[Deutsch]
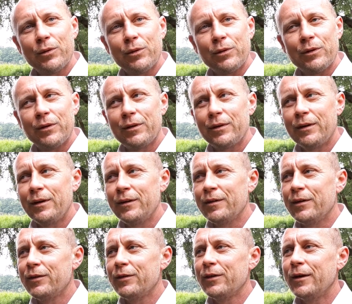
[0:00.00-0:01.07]
Und ja.
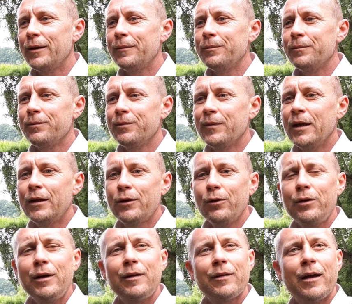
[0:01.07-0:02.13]
dieses ähm, nicht
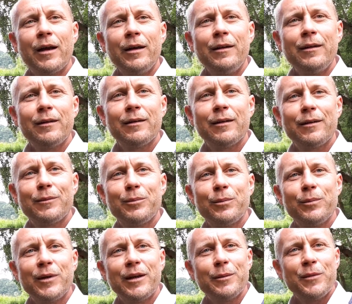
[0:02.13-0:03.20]
glücklich sein hat
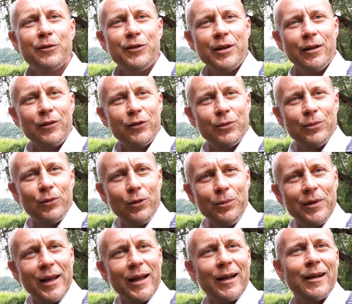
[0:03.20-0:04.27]
mich immer wieder zum
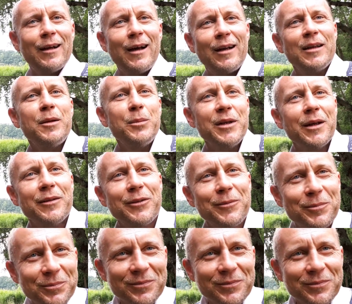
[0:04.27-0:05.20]
Umdenken animiert.